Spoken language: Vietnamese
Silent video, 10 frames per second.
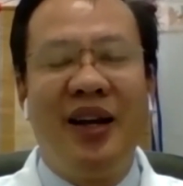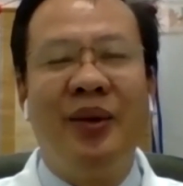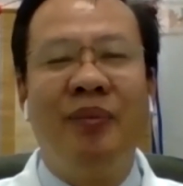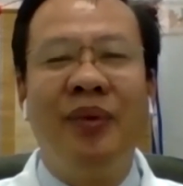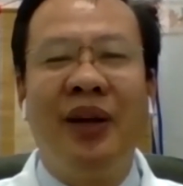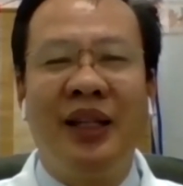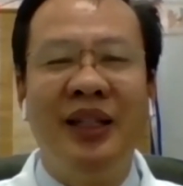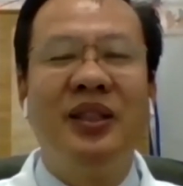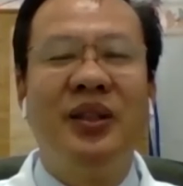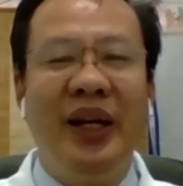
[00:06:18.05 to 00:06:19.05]
dùng à,
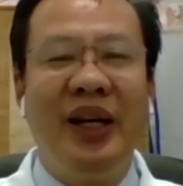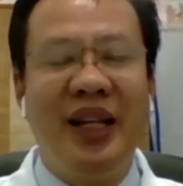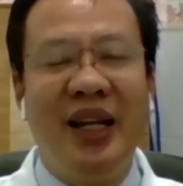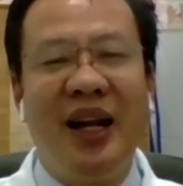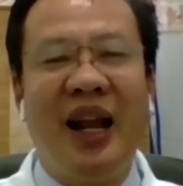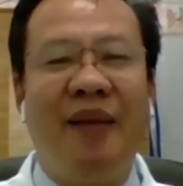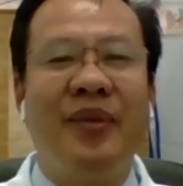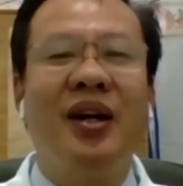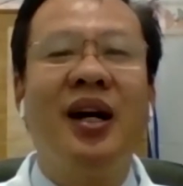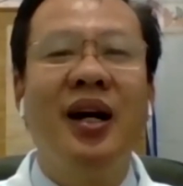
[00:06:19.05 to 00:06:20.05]
thường xuyên á, thì nó
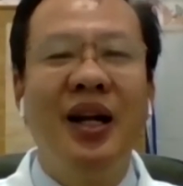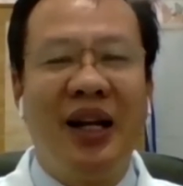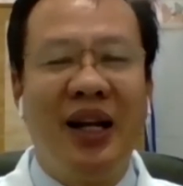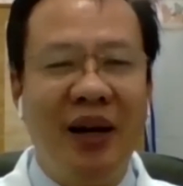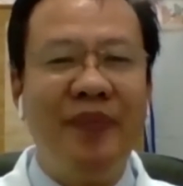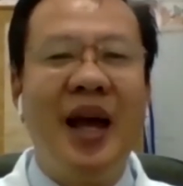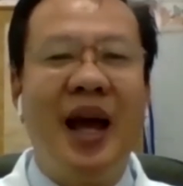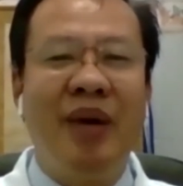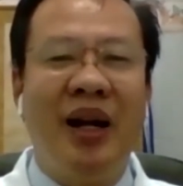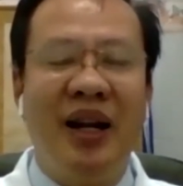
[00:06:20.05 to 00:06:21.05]
làm cho cái lớp
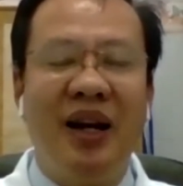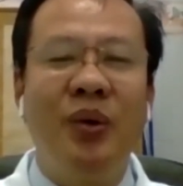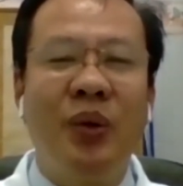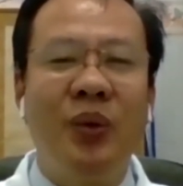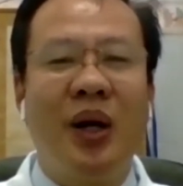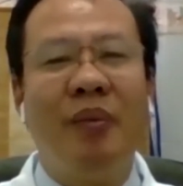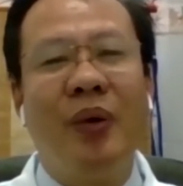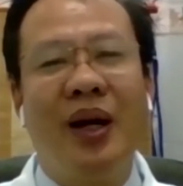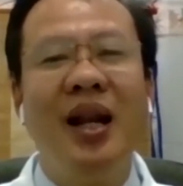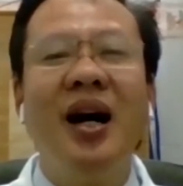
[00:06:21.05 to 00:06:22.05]
da mình nó luôn luôn có
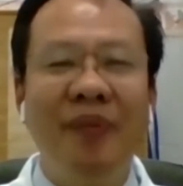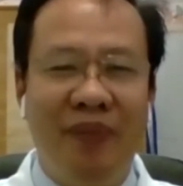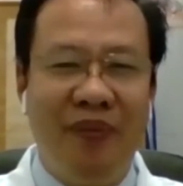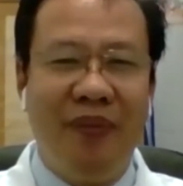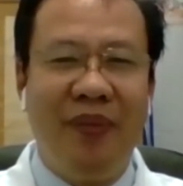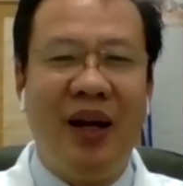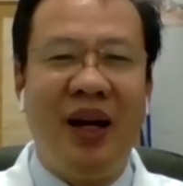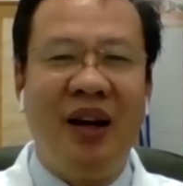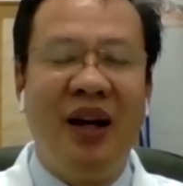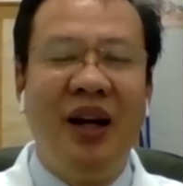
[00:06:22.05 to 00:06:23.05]
một cái lớp
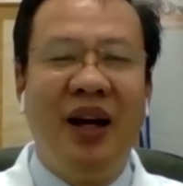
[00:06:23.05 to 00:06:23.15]
à,